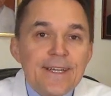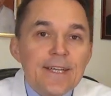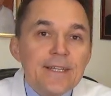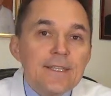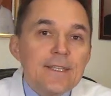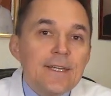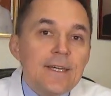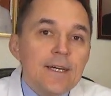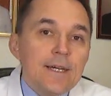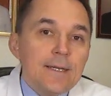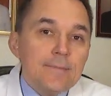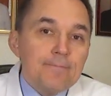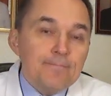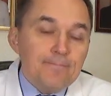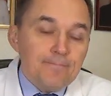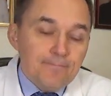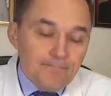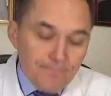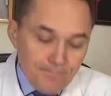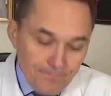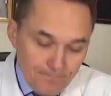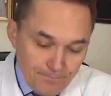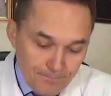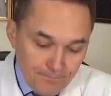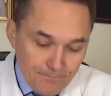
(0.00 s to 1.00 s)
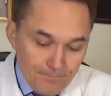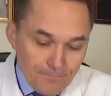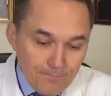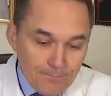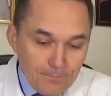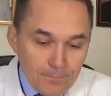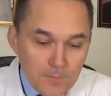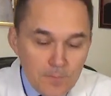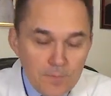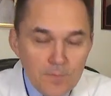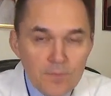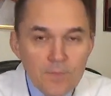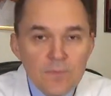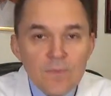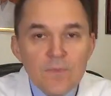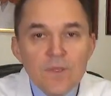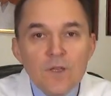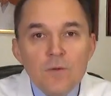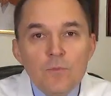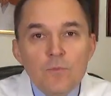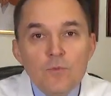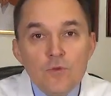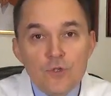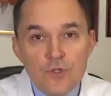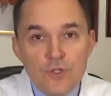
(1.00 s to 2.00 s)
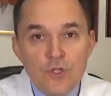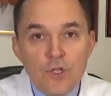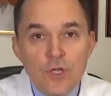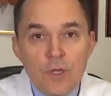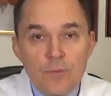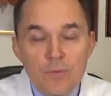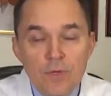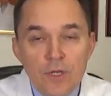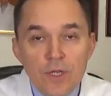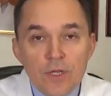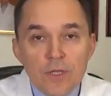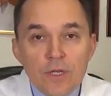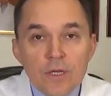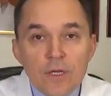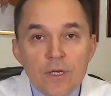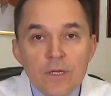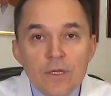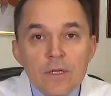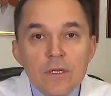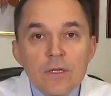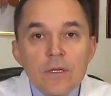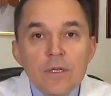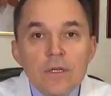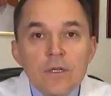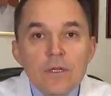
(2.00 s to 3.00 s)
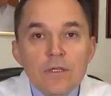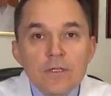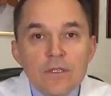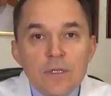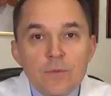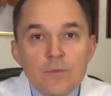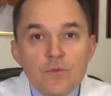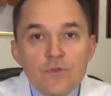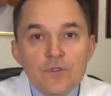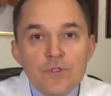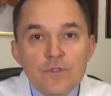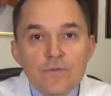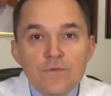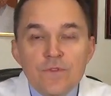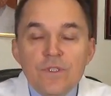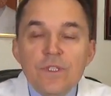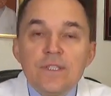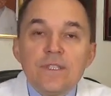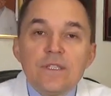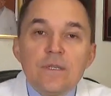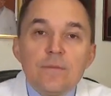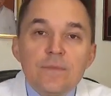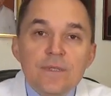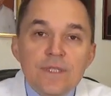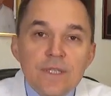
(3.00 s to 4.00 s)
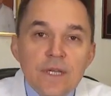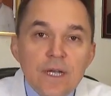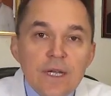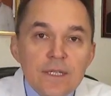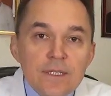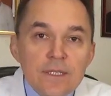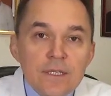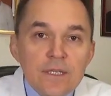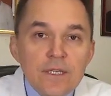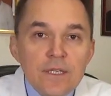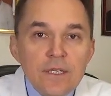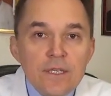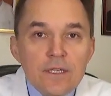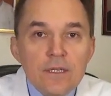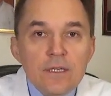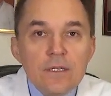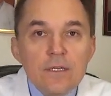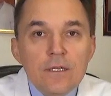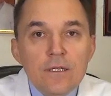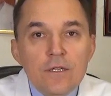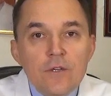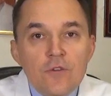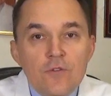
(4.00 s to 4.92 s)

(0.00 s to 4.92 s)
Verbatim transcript: когда после обеда допустим, в детском садике,